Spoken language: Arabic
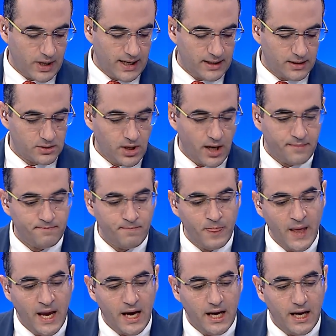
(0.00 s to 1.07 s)
يعني طيب
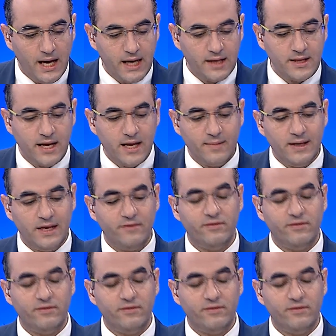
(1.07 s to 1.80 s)
احنا هنعمل ايه